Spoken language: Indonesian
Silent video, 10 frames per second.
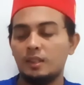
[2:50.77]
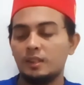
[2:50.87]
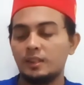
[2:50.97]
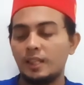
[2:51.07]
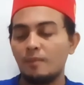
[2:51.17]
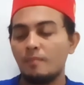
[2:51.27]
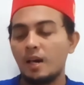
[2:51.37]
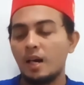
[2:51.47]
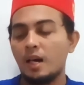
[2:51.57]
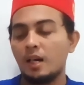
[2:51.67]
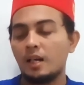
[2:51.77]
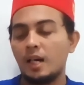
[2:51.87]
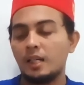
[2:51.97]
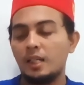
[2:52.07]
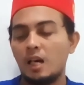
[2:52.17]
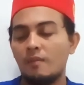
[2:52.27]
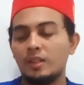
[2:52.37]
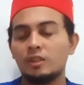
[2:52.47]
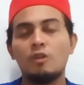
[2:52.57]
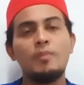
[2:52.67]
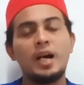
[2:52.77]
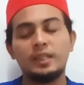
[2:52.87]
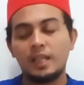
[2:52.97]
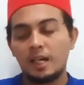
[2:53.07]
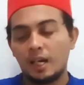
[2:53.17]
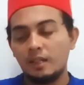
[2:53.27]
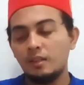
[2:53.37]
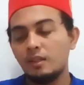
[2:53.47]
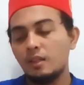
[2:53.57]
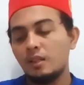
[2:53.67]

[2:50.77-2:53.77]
Sirma Karyawanto mengatakan